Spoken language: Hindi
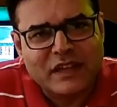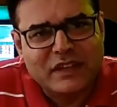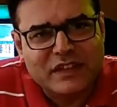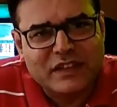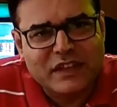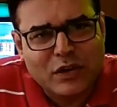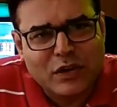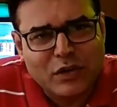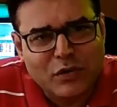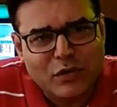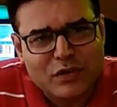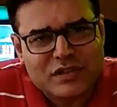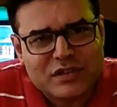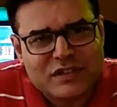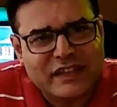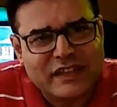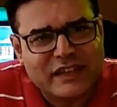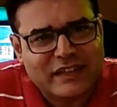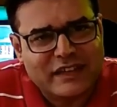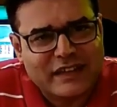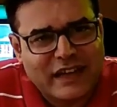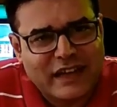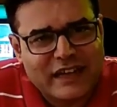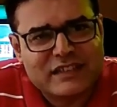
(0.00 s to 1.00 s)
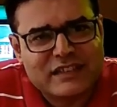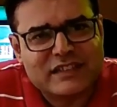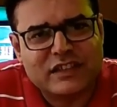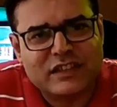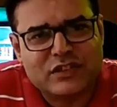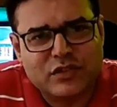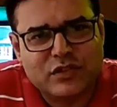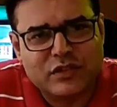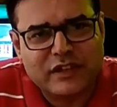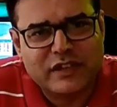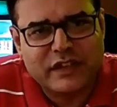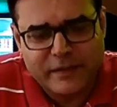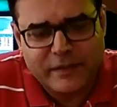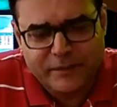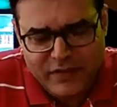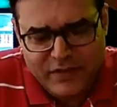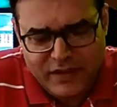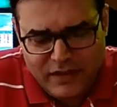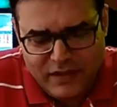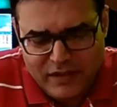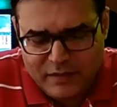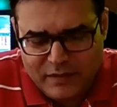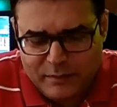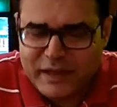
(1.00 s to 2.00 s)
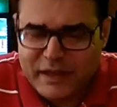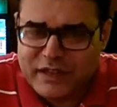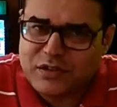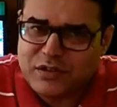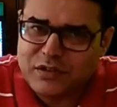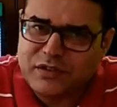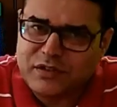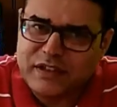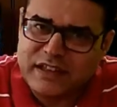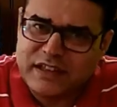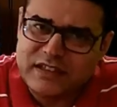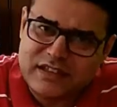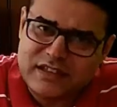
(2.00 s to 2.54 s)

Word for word: द होस्ट की राज कचौरी है मैं इसको टेस्ट